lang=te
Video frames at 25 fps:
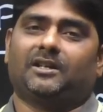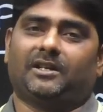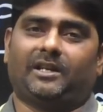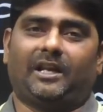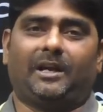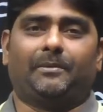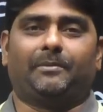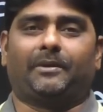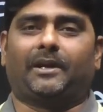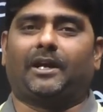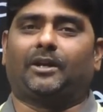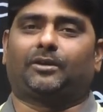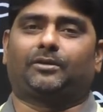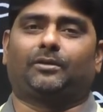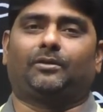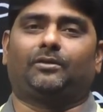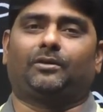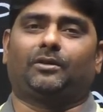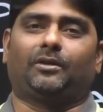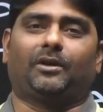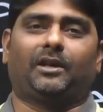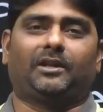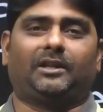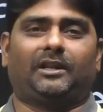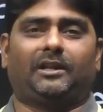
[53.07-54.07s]
నేమ్ రాసి
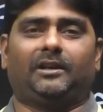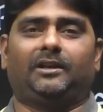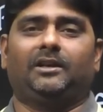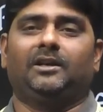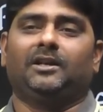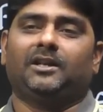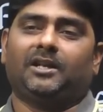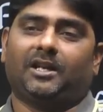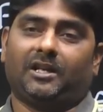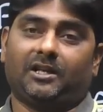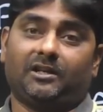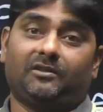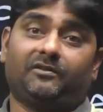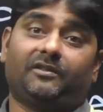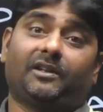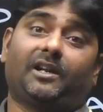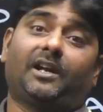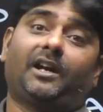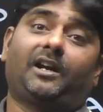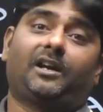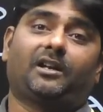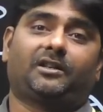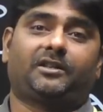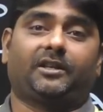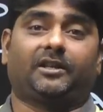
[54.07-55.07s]
ఉంటావు అది
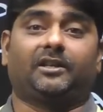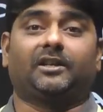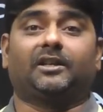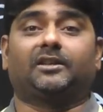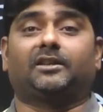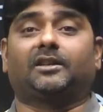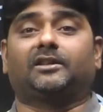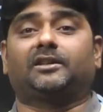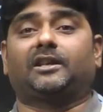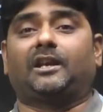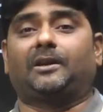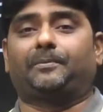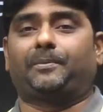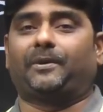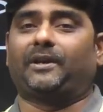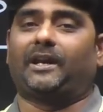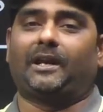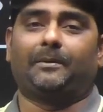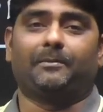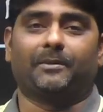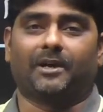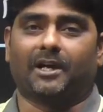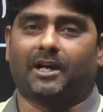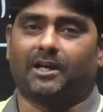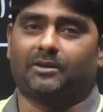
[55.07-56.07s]
ఇన్సులేటర్ సిగ్నేచర్ చేయకపోయినా
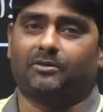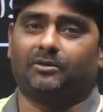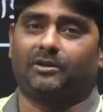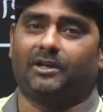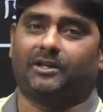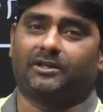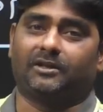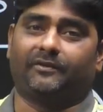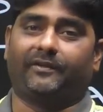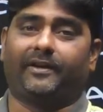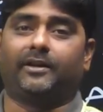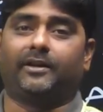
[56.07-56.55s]
ఏం కాదు లేకపోతే